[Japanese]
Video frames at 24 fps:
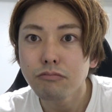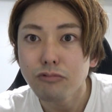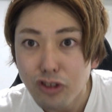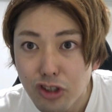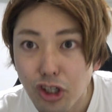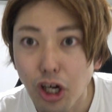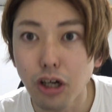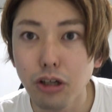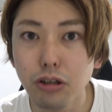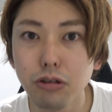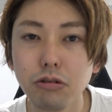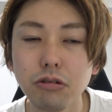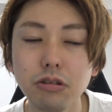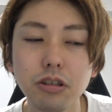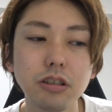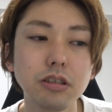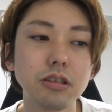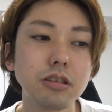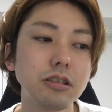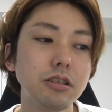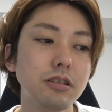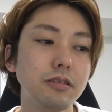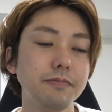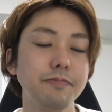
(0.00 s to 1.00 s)
内藤で
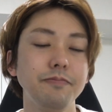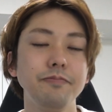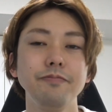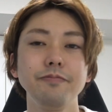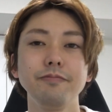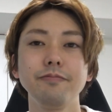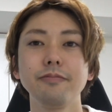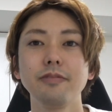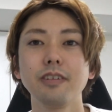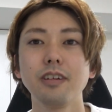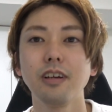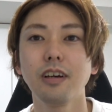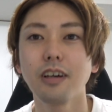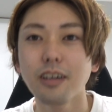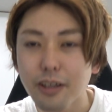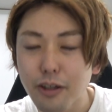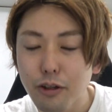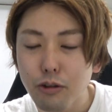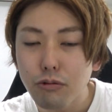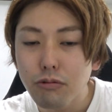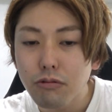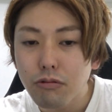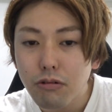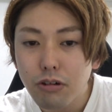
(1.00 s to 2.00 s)
す
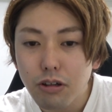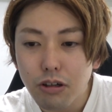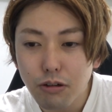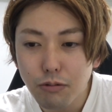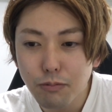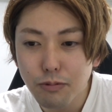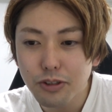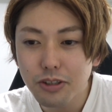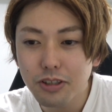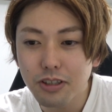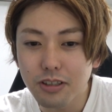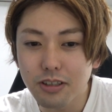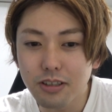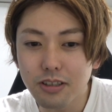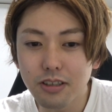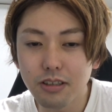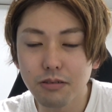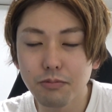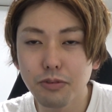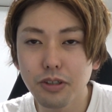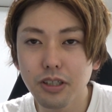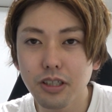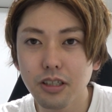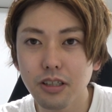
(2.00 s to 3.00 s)
昨日のこれが面白かったか
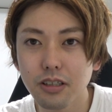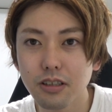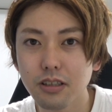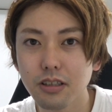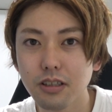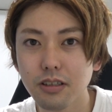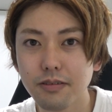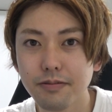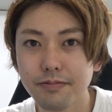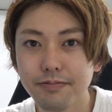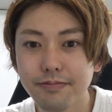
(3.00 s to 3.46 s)
らもう一回やった